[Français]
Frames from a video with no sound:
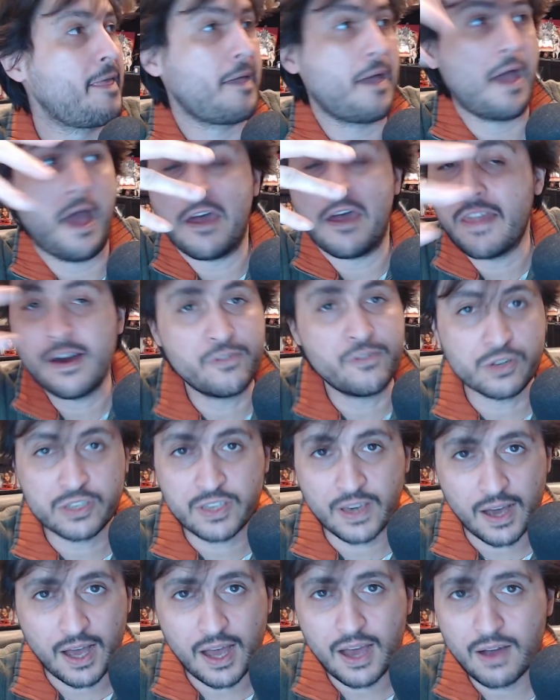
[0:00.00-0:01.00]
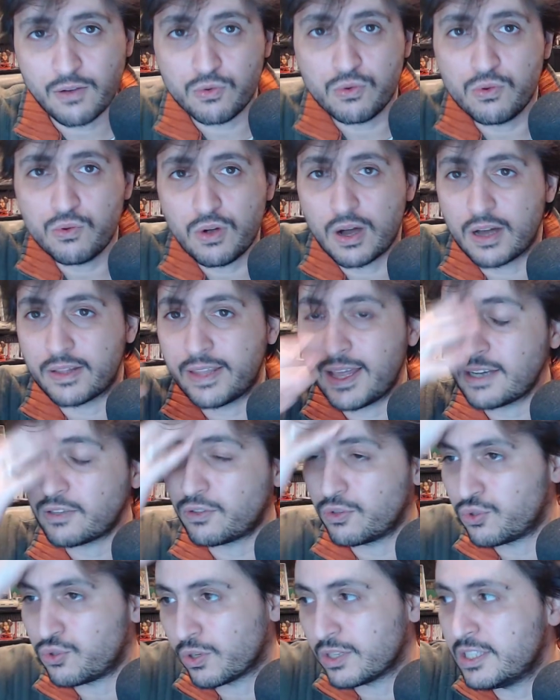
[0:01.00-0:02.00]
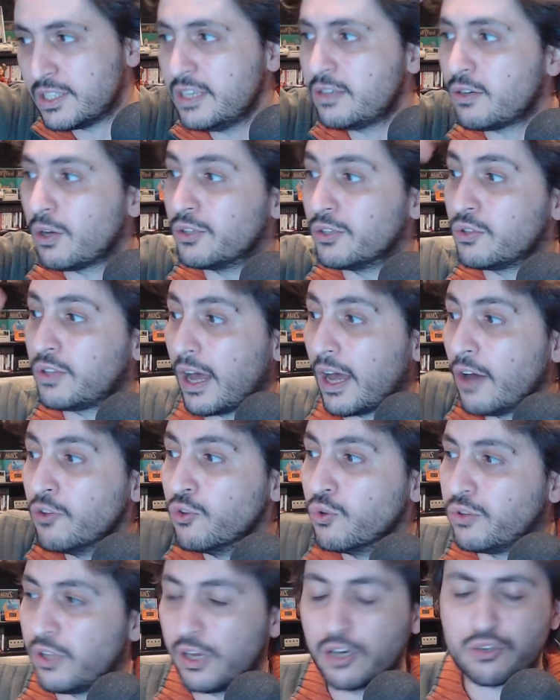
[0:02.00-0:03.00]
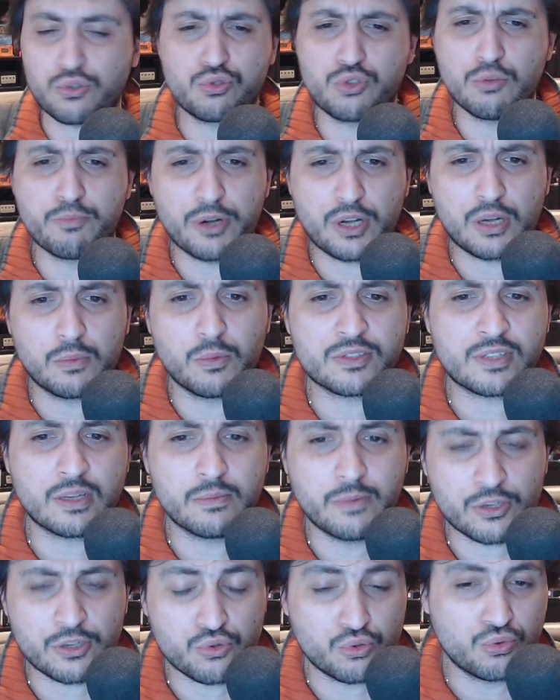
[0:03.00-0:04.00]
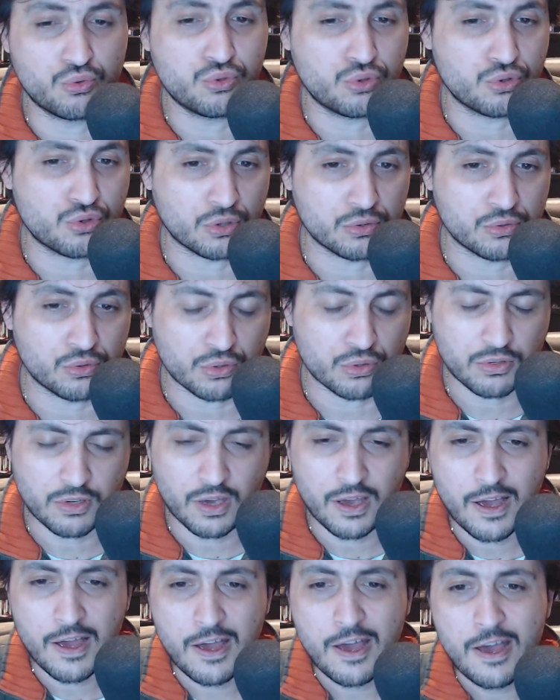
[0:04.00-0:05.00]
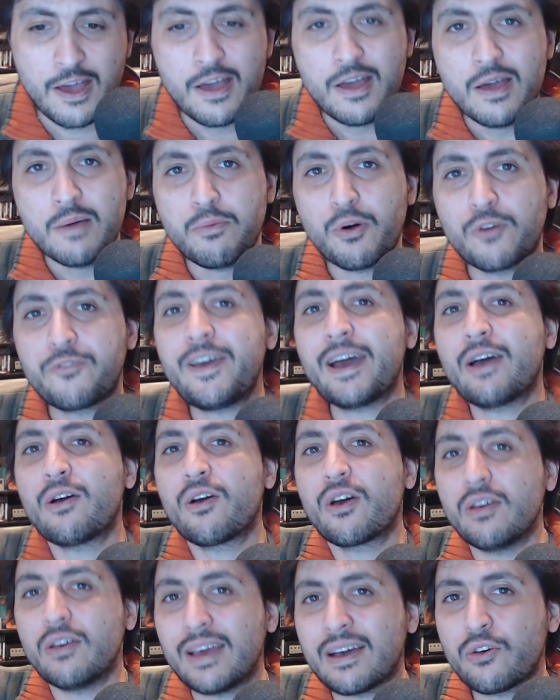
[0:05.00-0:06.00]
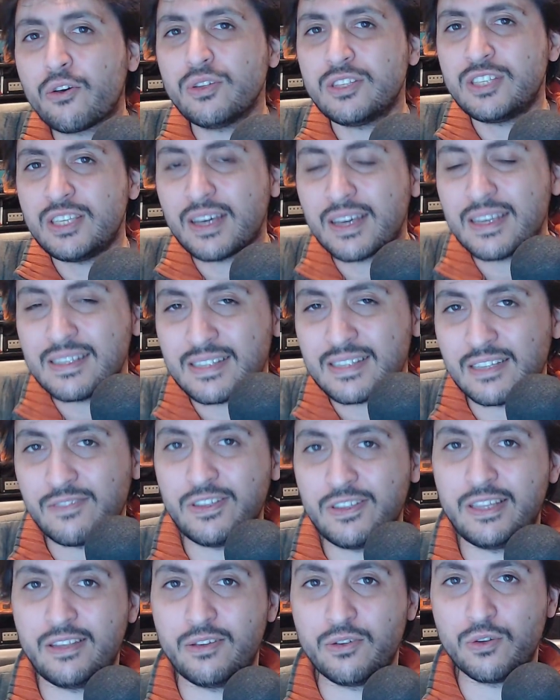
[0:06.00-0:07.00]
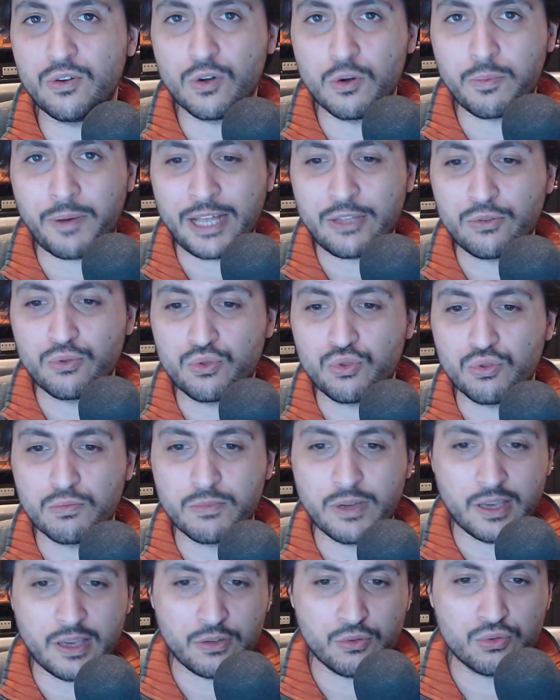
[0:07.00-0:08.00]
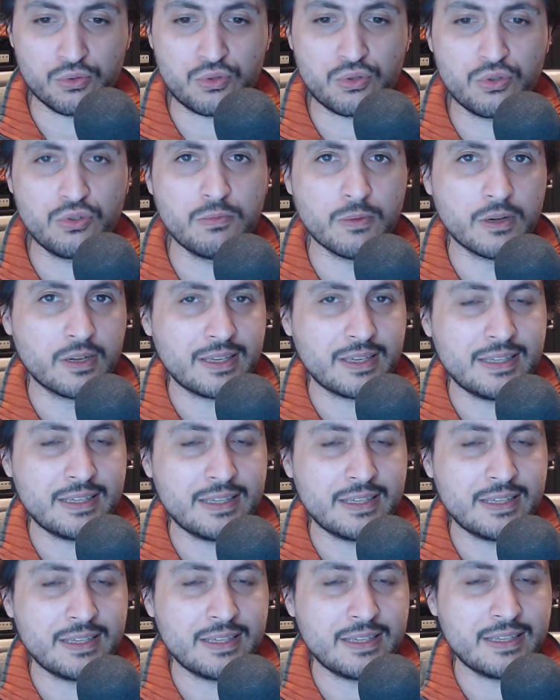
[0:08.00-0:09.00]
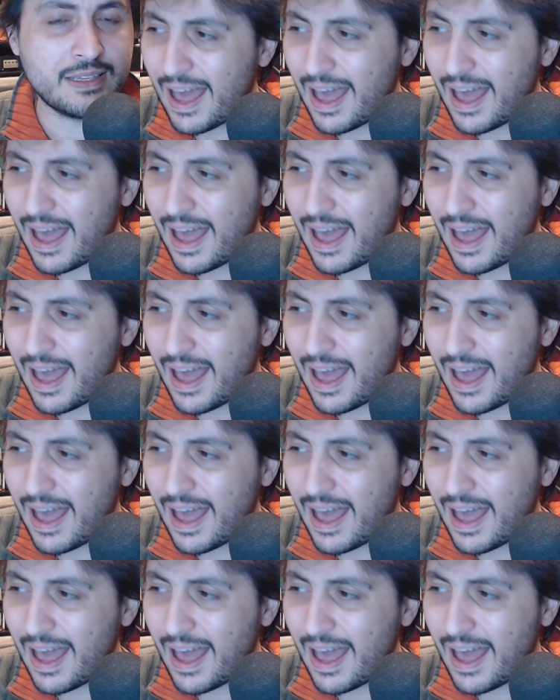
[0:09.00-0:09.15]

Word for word: un avocat ou un acte juridique, un, auteur, un auteur, je sais pas comment ça marche du coup ce genre de truc pour faire retirer cette vidéo auprès de YouTube. Et YouTube, il s'est...